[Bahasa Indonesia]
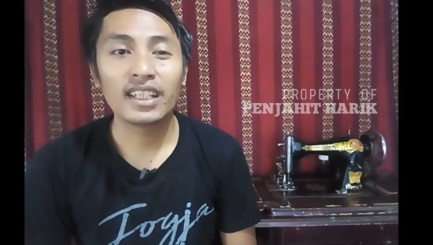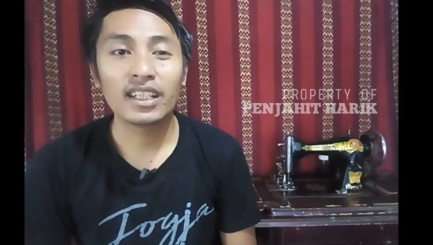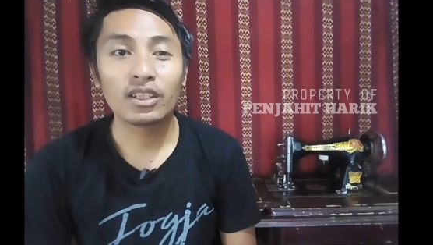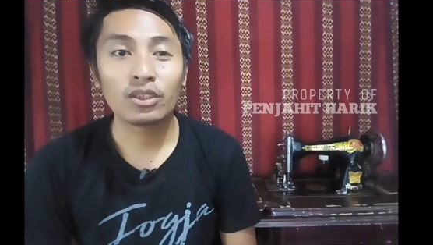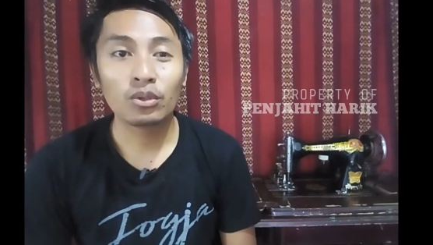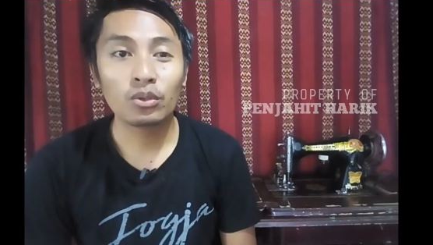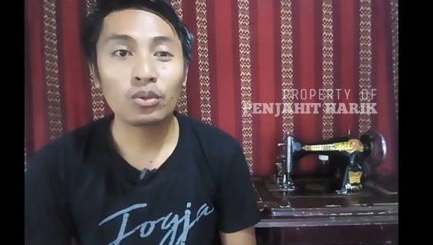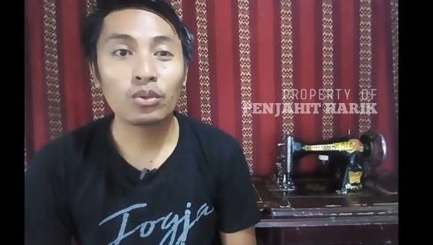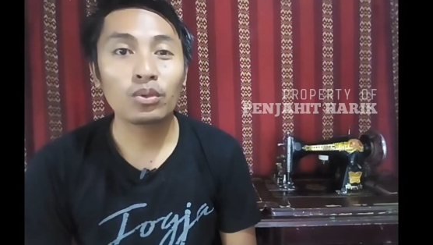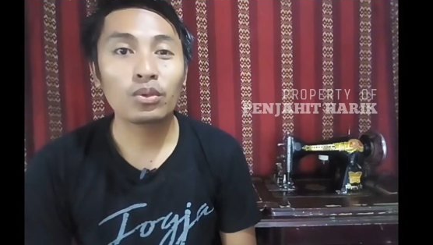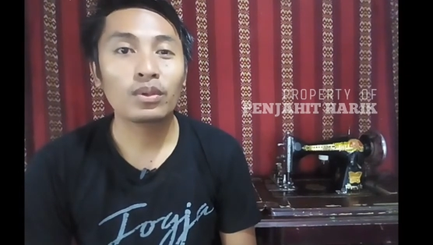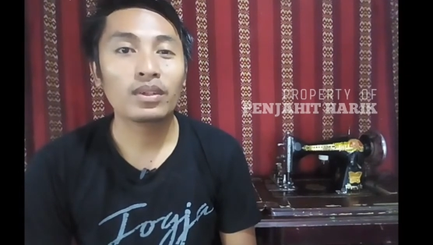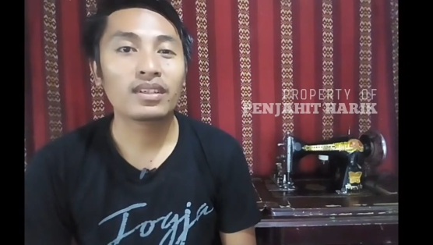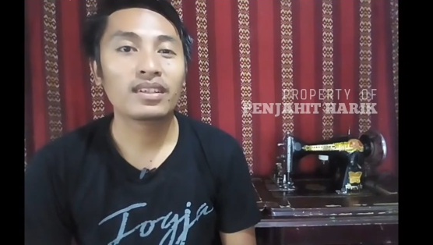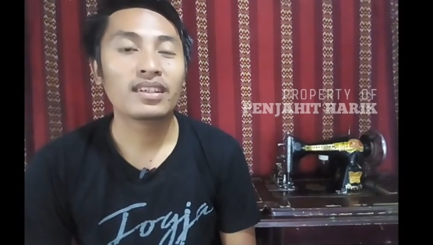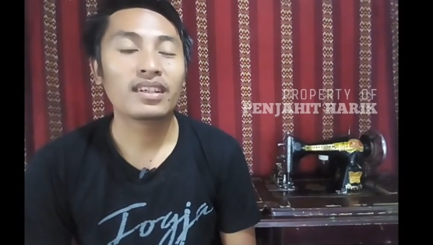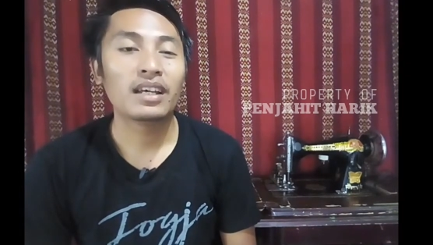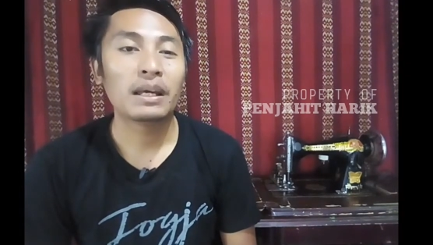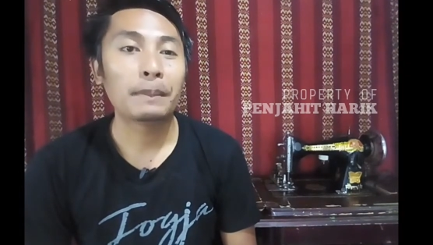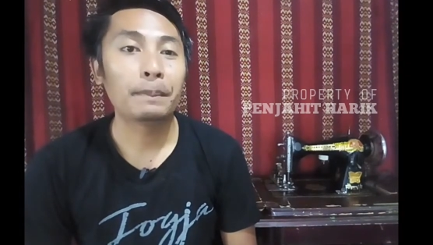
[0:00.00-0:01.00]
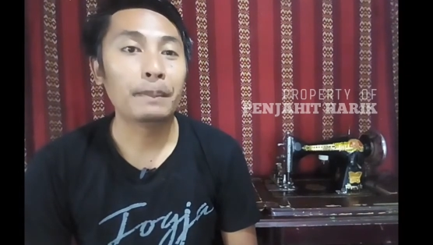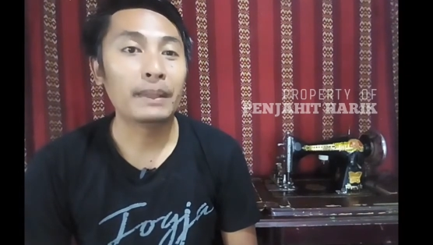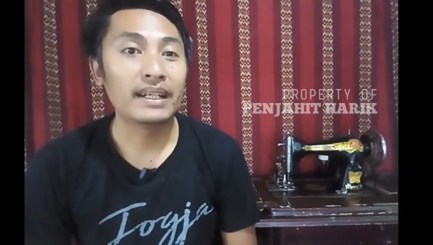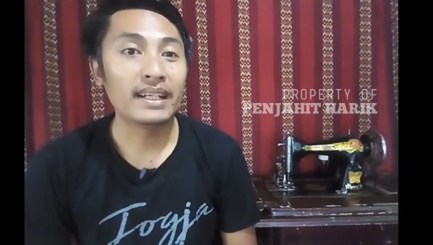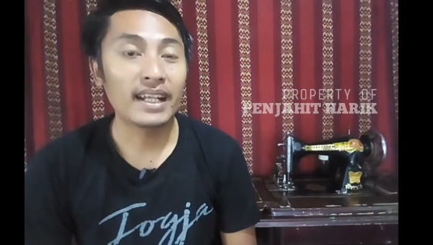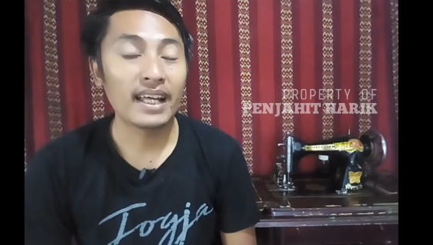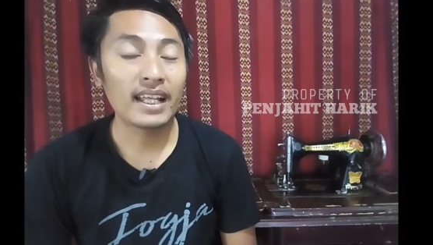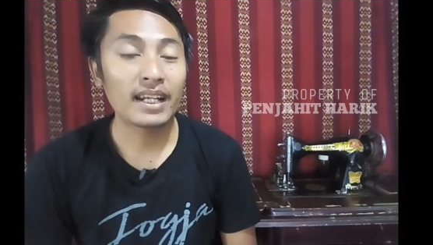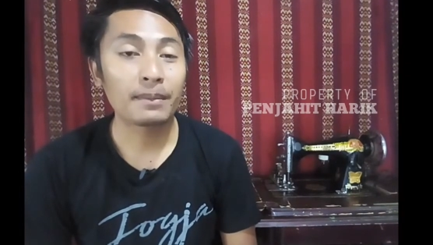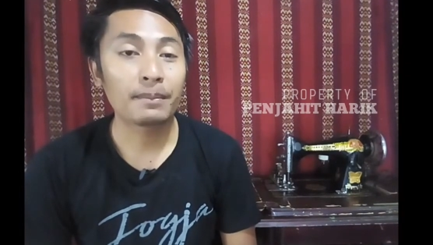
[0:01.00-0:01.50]
itu
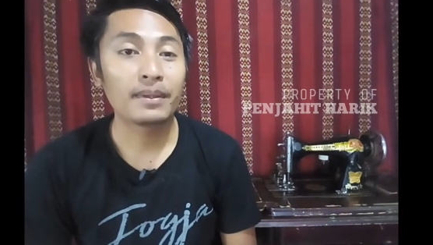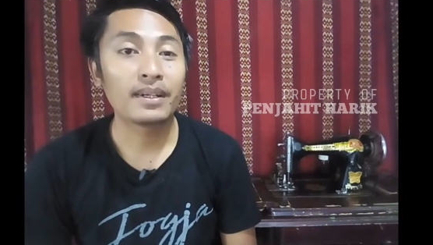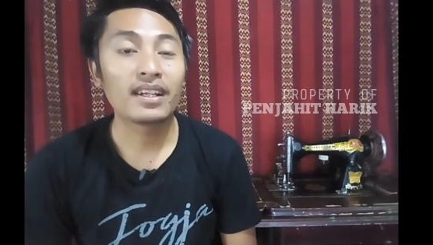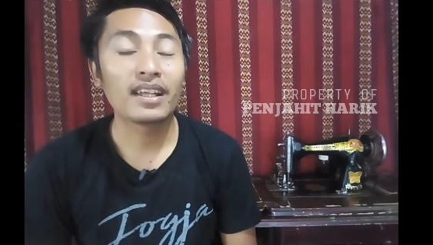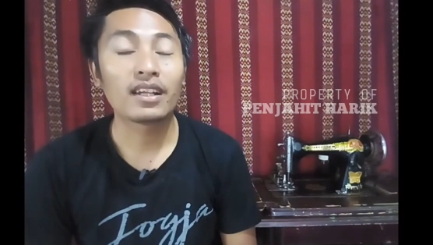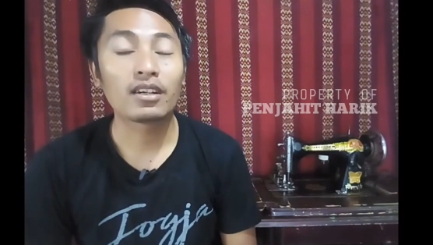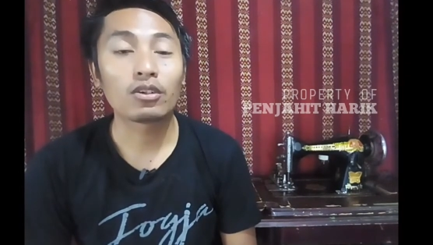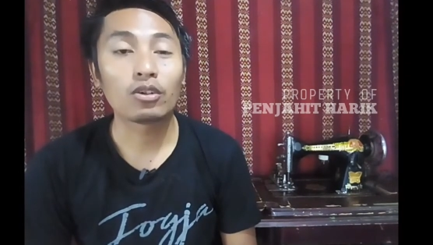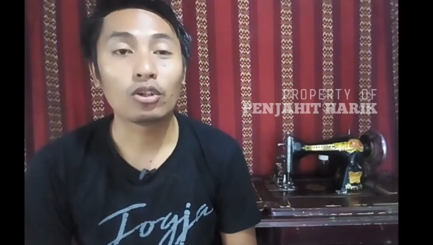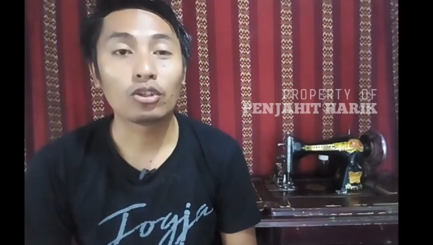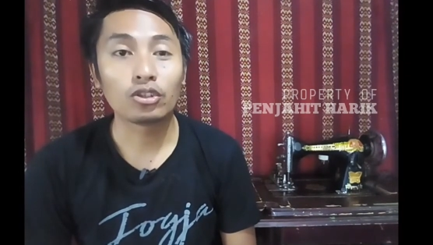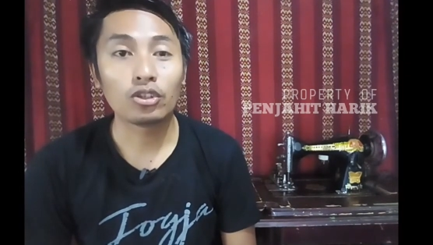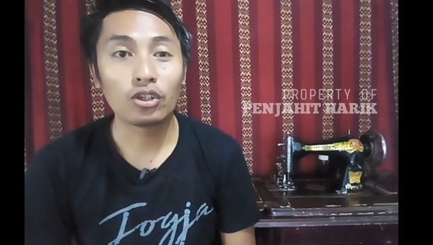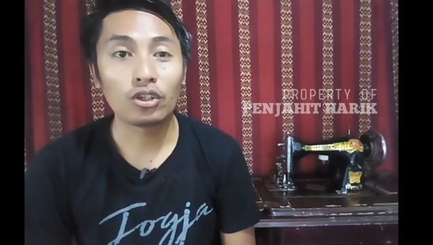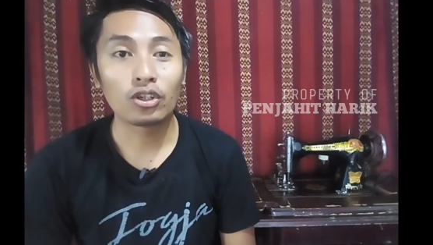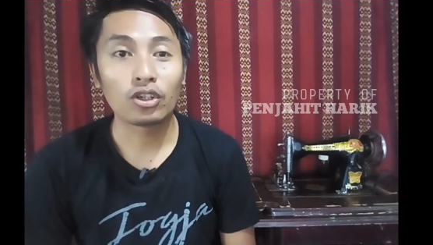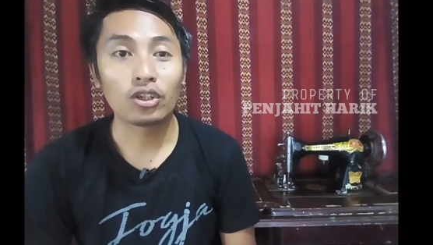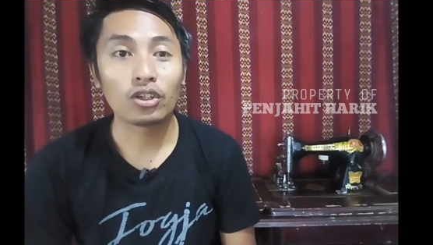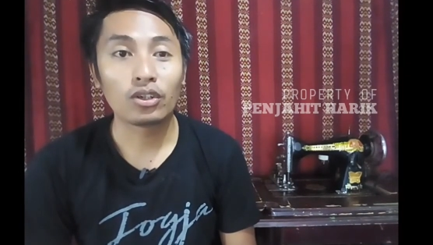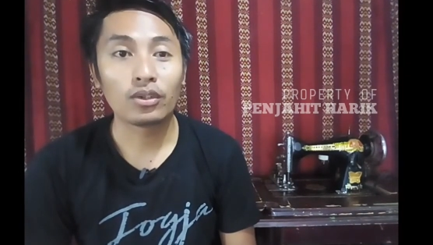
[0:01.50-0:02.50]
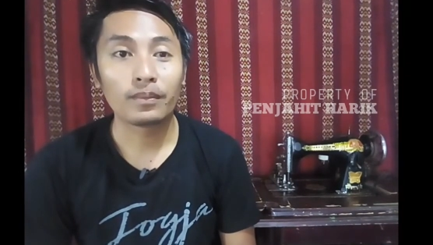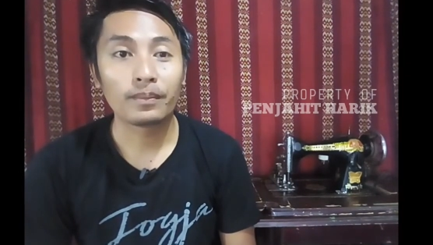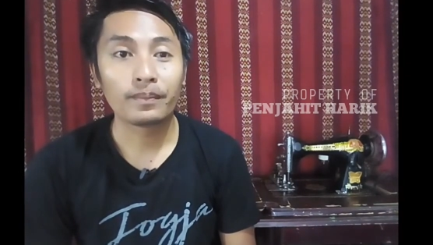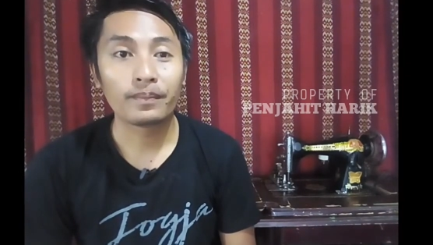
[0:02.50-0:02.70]
benar-benar kotor.